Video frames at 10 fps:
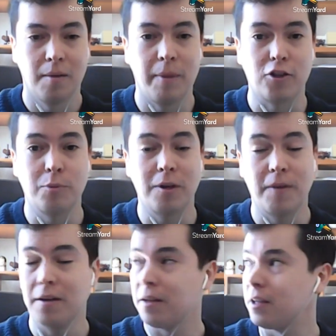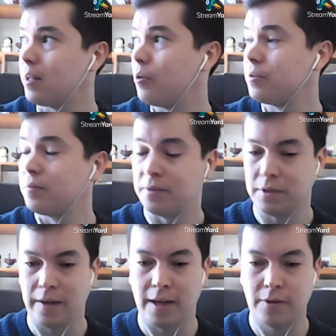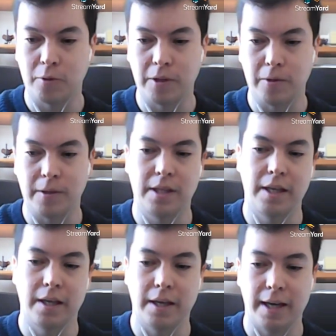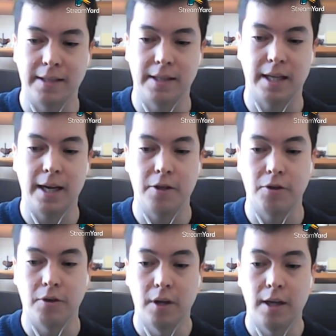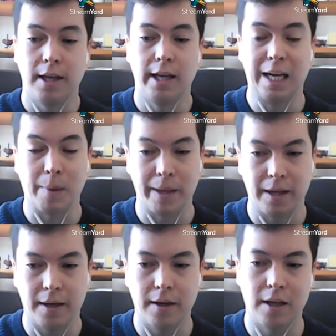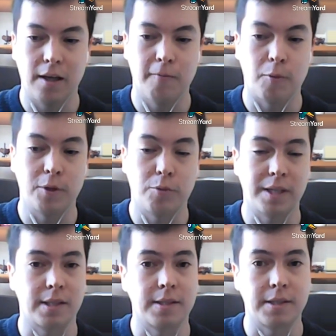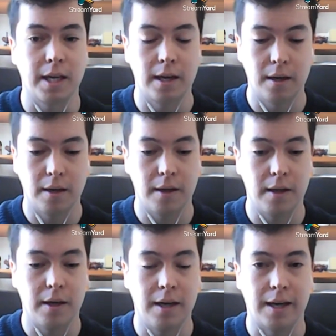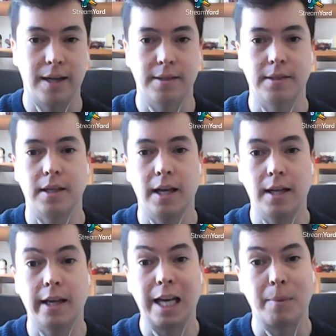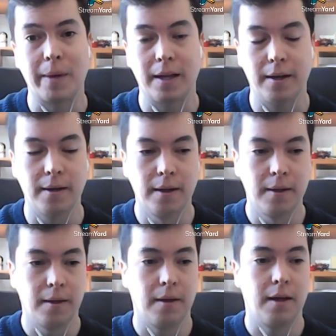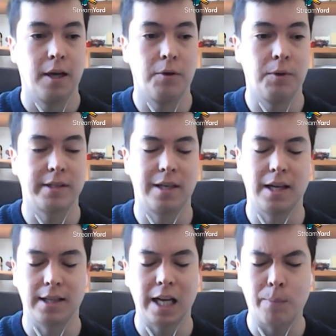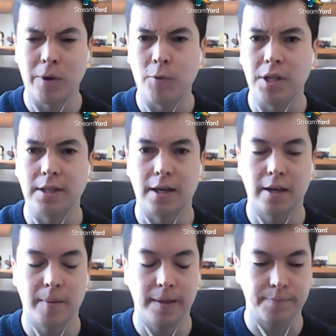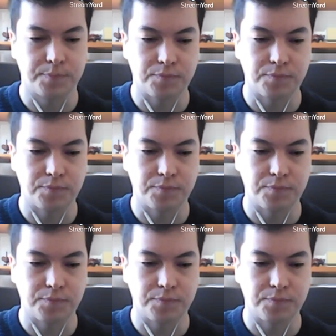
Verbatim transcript: Mira, súper bien. Estamos trabajando, como te comenté, hace tres años en la papelera, en formato presencial. Las clases eran ahí en la papelera, unas salas que estaban muy bonitas además.